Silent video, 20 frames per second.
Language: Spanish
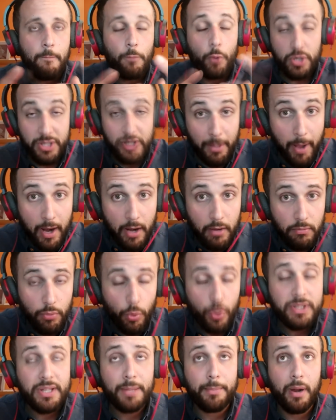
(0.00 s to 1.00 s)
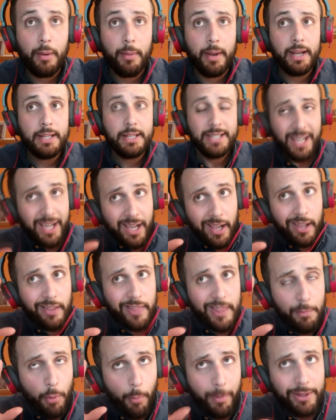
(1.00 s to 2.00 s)
no está mal, no está mal, ¿vale? Sigue
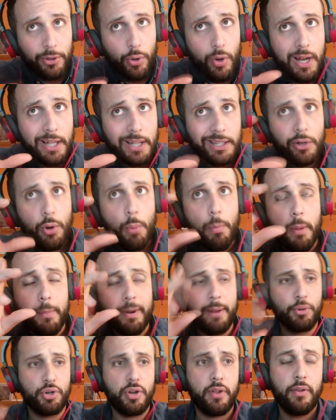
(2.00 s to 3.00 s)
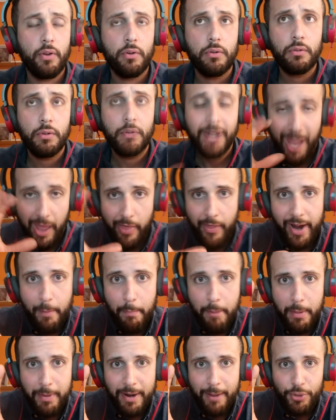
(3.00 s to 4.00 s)
de momento el latino en primera posición. ¿Quedará
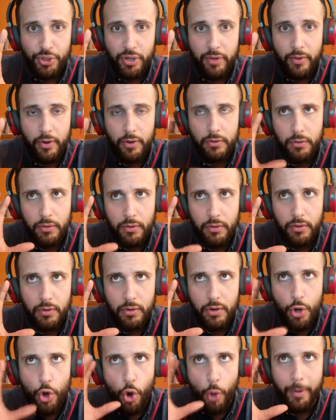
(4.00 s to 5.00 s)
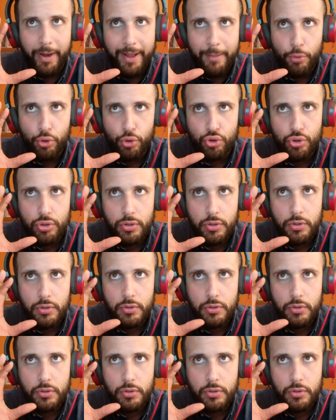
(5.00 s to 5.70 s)
en primera posición? Lo veremos.